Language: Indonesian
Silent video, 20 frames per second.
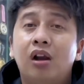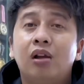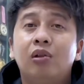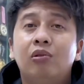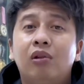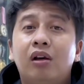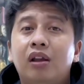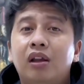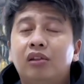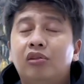
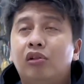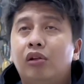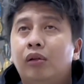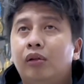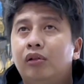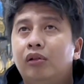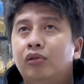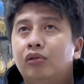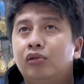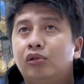luar ya
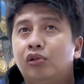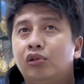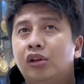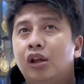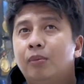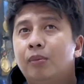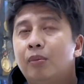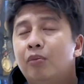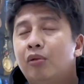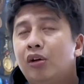
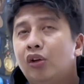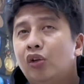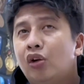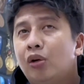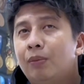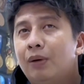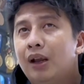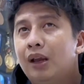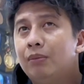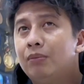terutama bukan orang
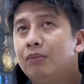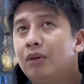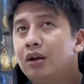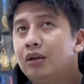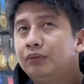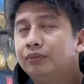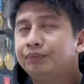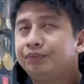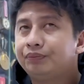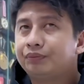Palembang